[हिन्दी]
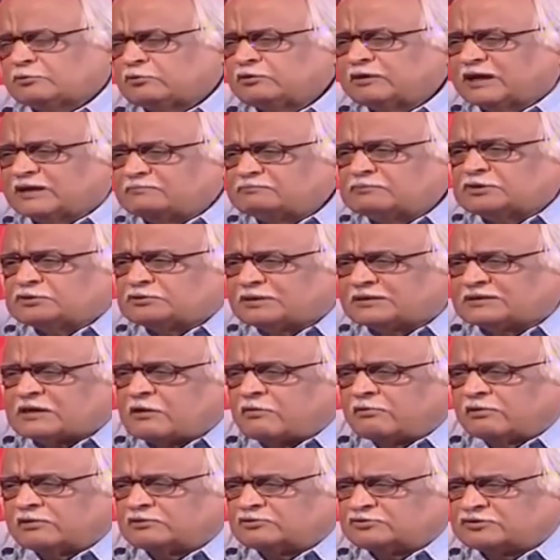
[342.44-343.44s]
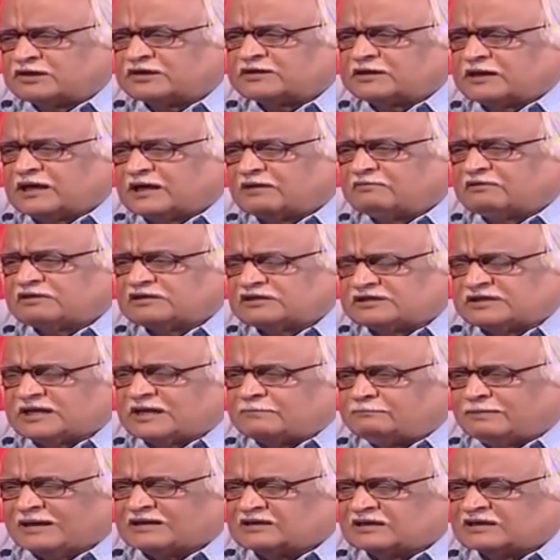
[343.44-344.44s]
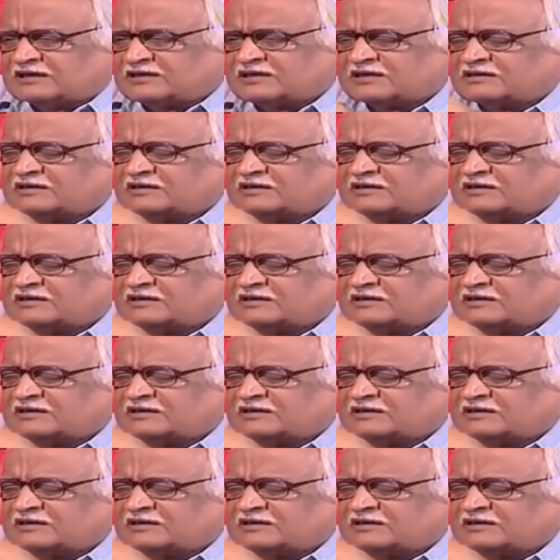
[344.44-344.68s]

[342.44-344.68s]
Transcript: में कोई आदमी तो ऐसा होगा ससुराल के अलावा जिससे आप बात कर